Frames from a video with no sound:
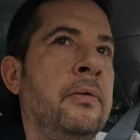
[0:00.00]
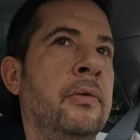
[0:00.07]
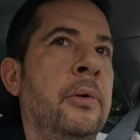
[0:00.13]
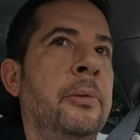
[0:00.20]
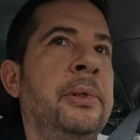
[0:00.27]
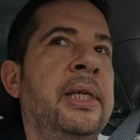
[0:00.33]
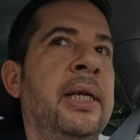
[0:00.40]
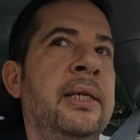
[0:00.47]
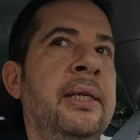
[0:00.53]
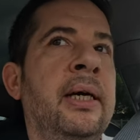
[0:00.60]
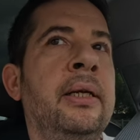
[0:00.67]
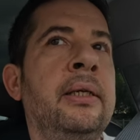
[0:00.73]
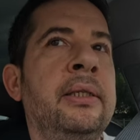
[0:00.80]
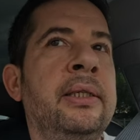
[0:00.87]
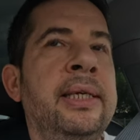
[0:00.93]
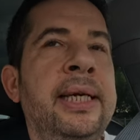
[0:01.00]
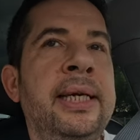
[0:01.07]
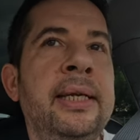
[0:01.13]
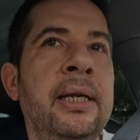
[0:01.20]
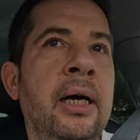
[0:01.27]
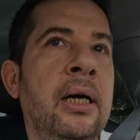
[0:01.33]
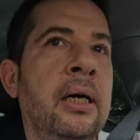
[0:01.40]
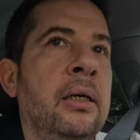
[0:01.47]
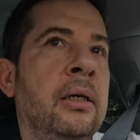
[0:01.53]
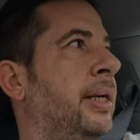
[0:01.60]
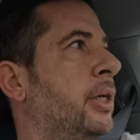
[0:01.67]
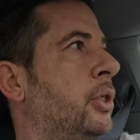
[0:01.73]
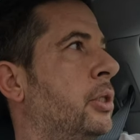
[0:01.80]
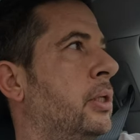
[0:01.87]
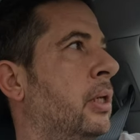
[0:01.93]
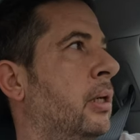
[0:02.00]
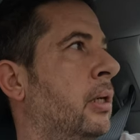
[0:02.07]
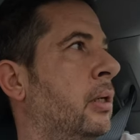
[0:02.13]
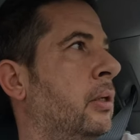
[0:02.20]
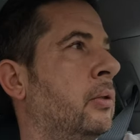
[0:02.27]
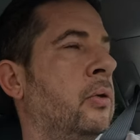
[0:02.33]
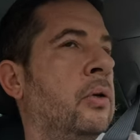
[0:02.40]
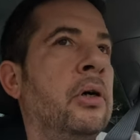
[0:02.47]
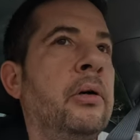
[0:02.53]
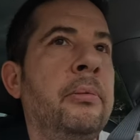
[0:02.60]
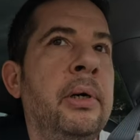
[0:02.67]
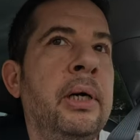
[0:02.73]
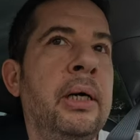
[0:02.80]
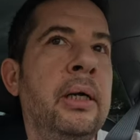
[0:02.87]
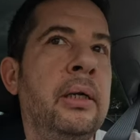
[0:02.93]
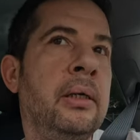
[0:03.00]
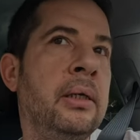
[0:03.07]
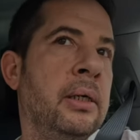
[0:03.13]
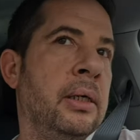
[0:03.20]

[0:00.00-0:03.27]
womit er dann je nach Hersteller nochmal